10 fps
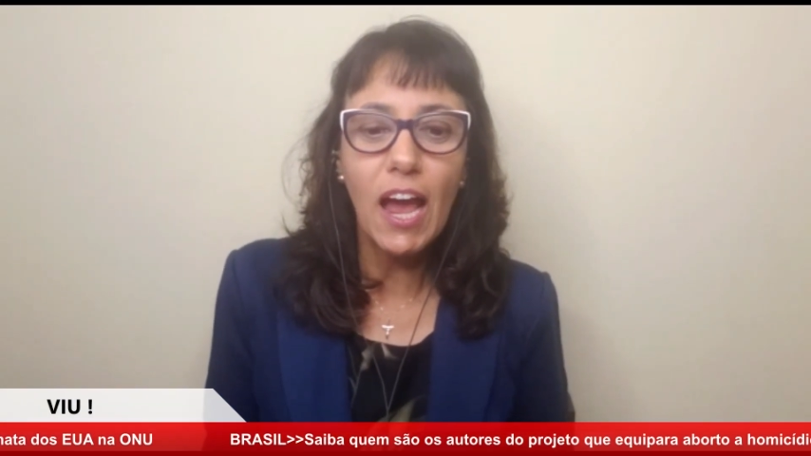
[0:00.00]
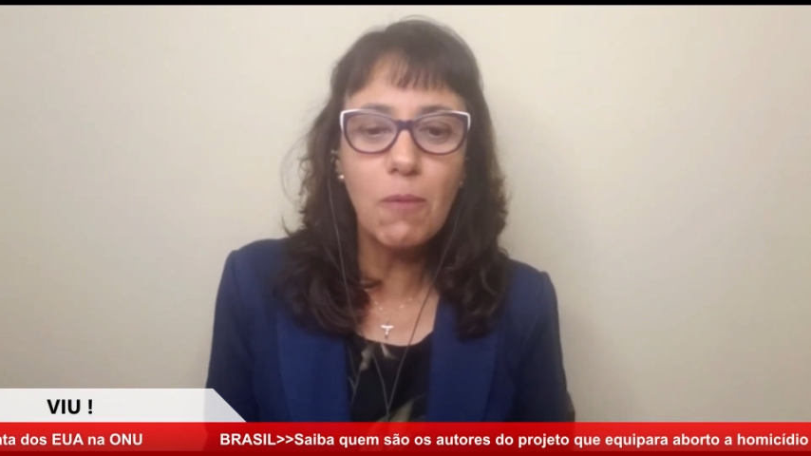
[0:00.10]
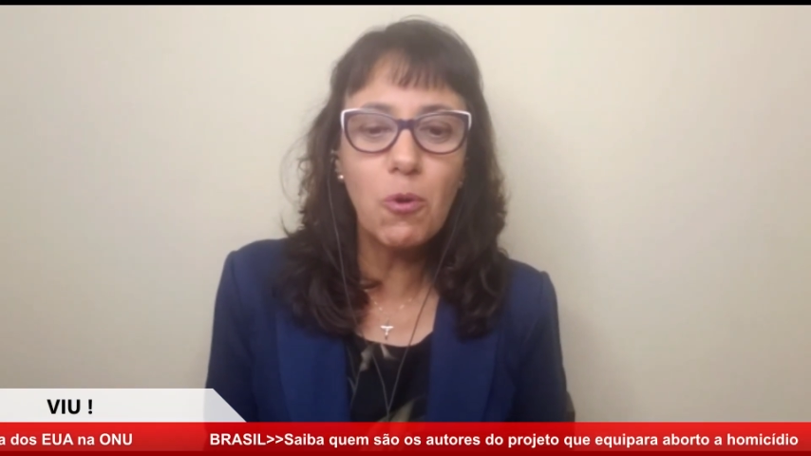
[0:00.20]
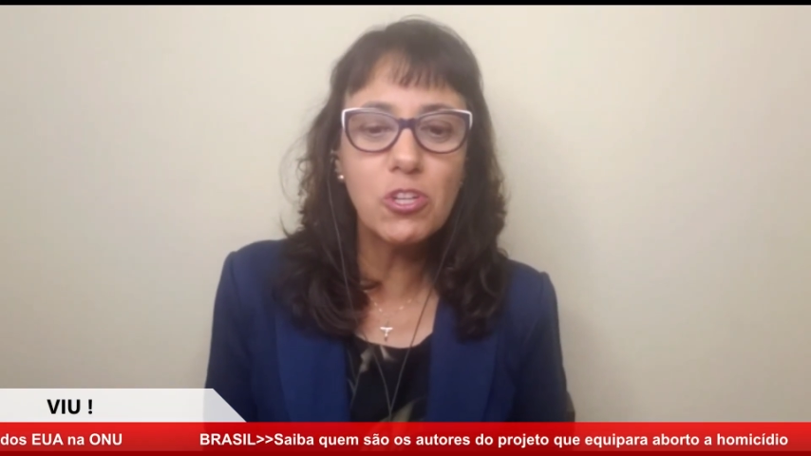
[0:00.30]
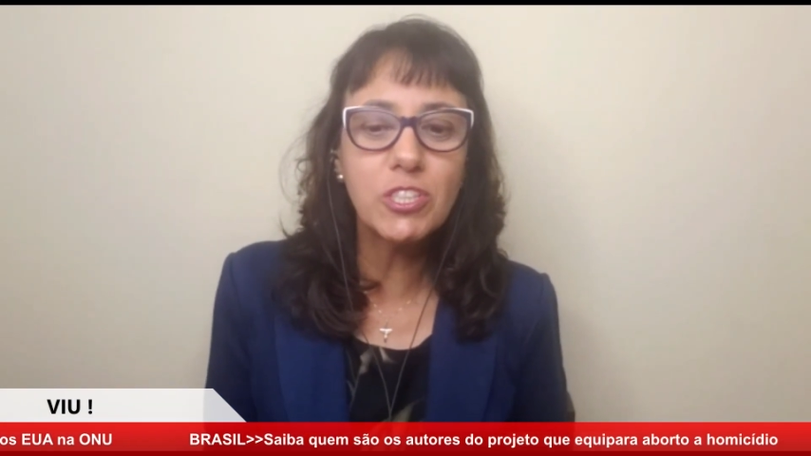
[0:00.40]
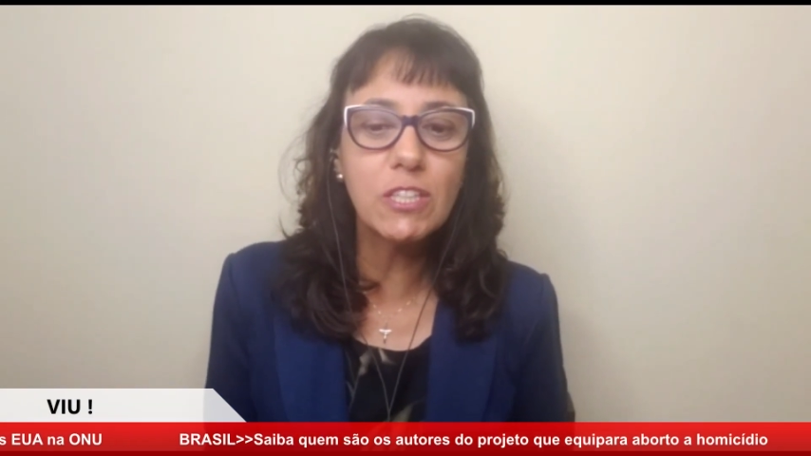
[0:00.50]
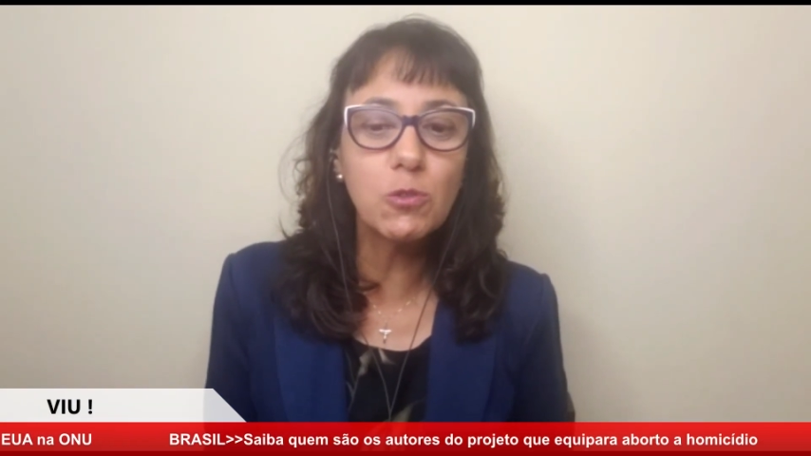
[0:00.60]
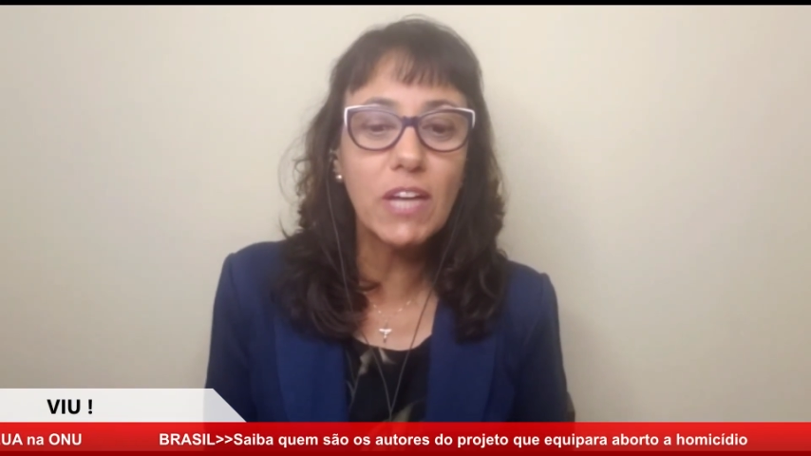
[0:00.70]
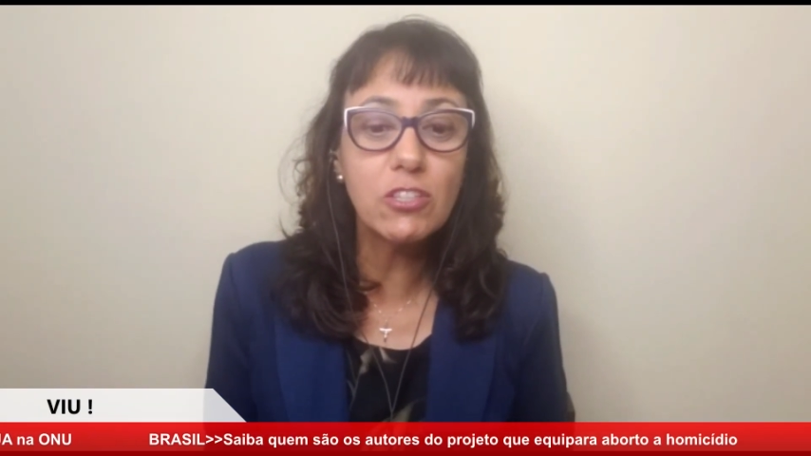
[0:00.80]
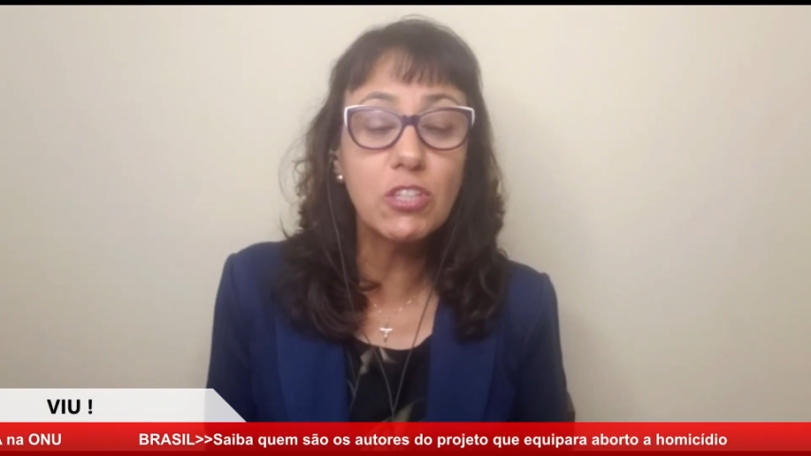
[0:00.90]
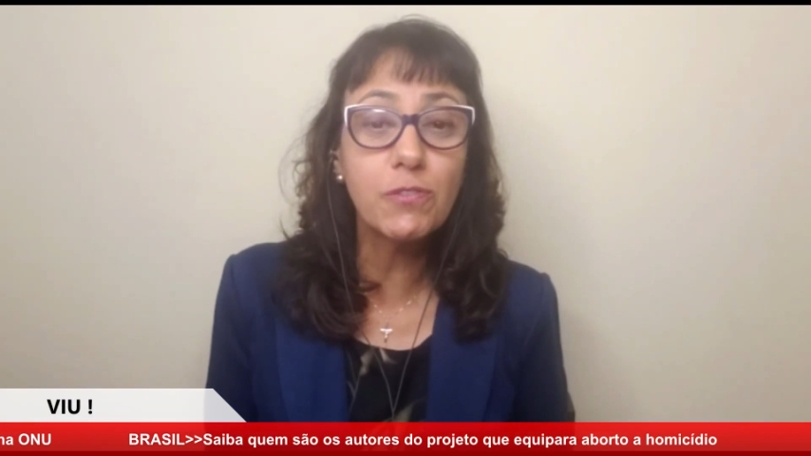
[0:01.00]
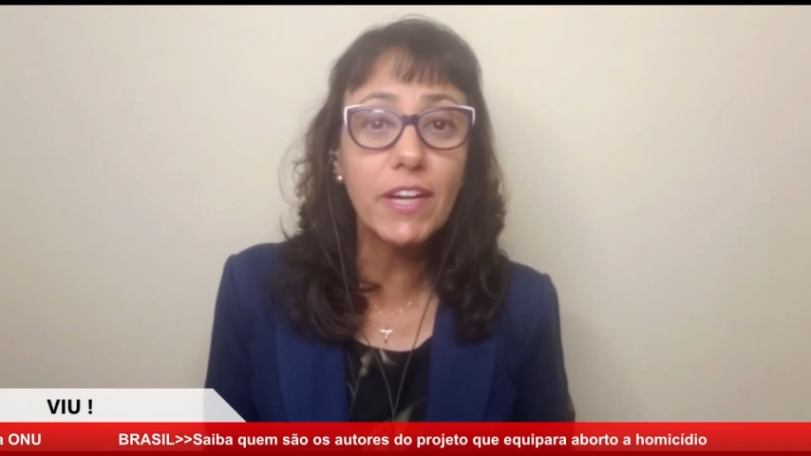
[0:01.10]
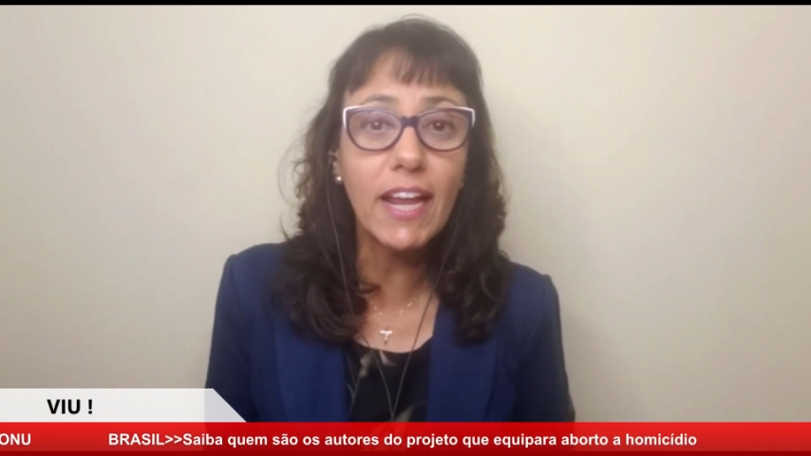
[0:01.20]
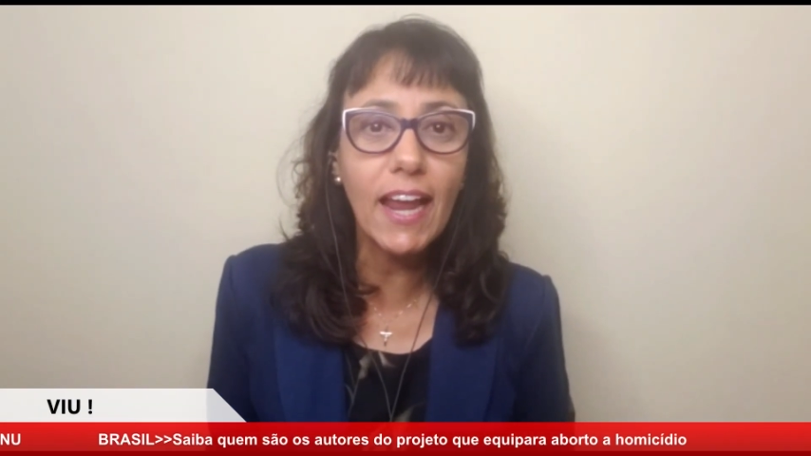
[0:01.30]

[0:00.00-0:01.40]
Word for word: a mostra educativa